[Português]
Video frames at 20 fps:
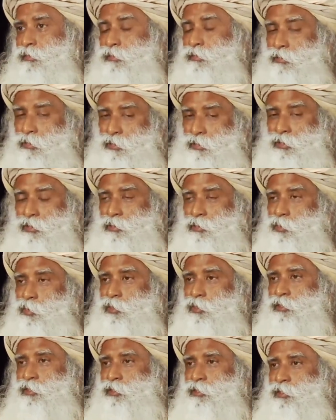Isso é o
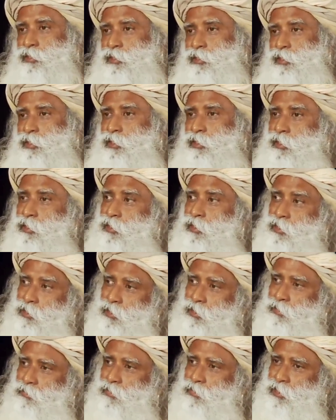que
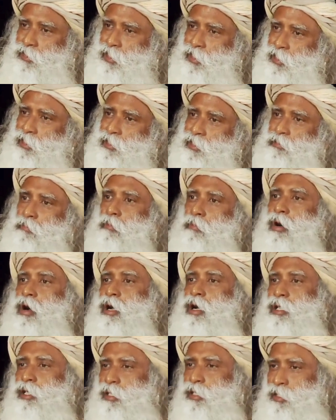aqui chamamos de
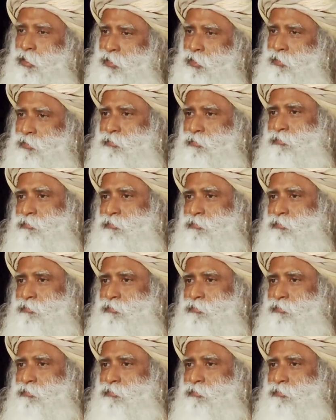Maya.